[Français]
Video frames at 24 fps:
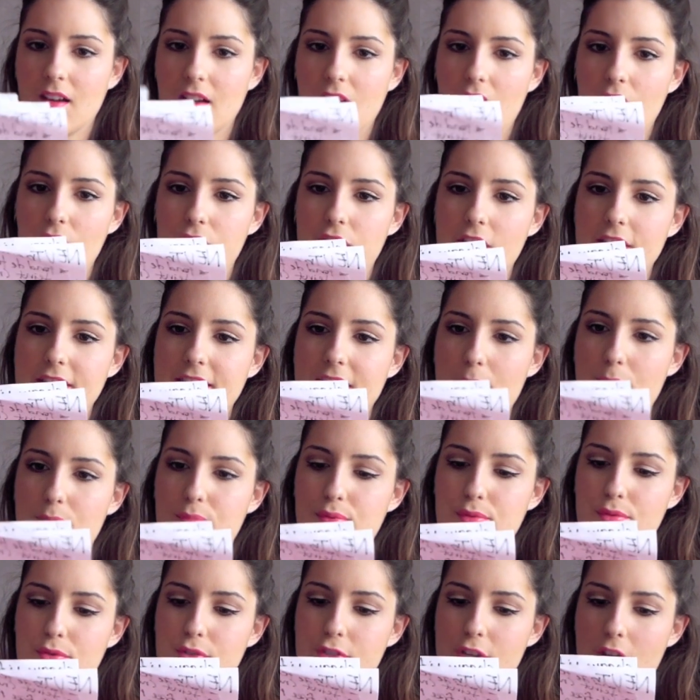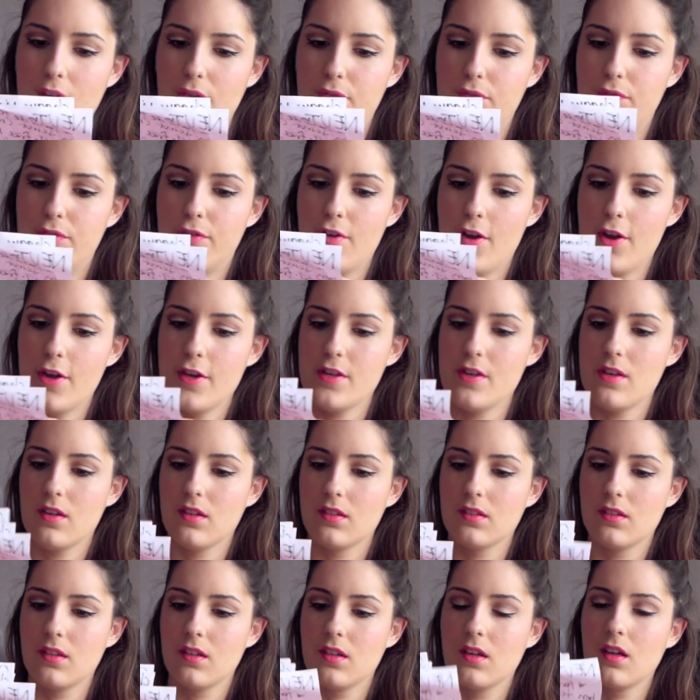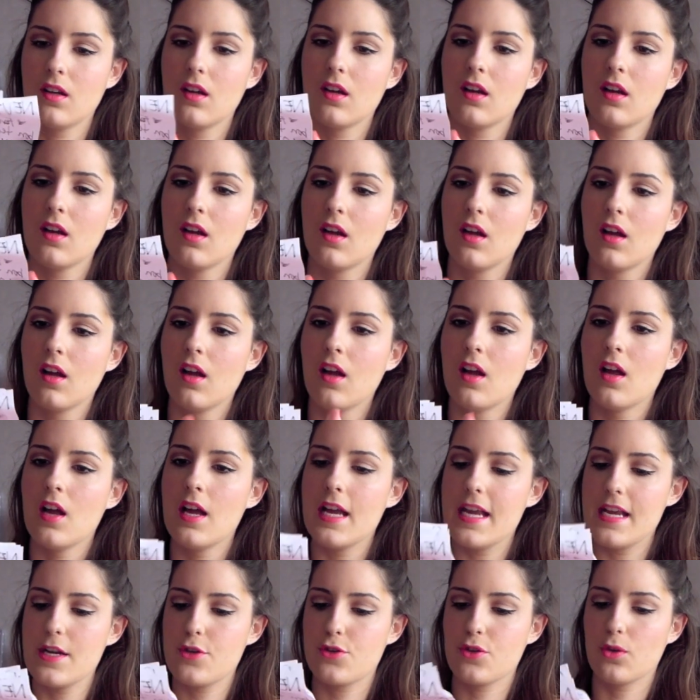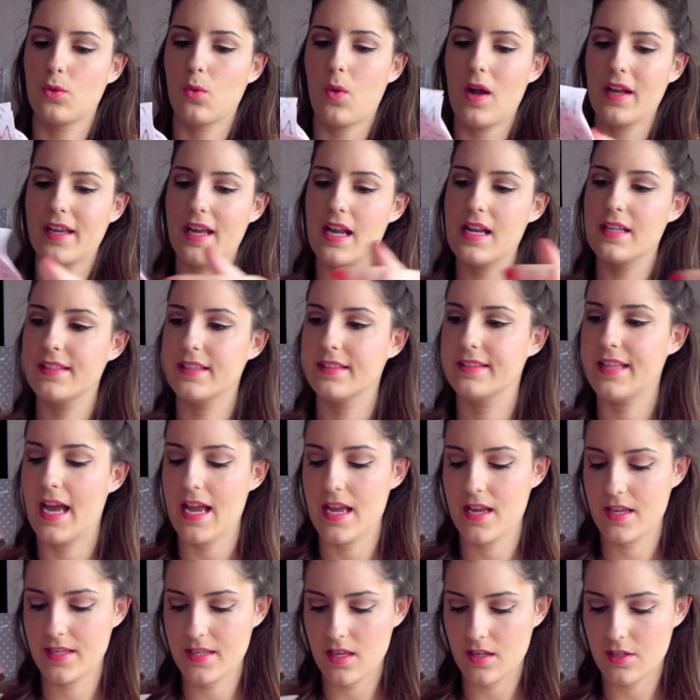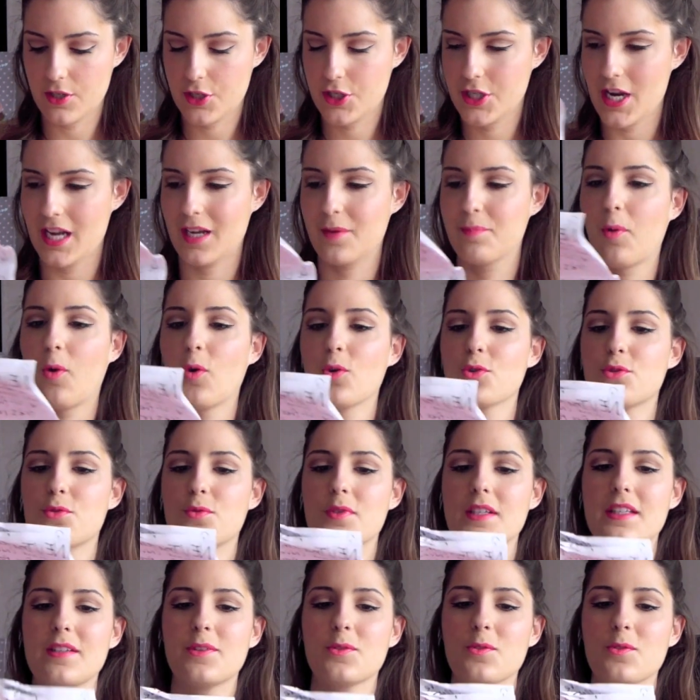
En fait il y a plusieurs feuilles et je crois qu'elle détaille chaque produit.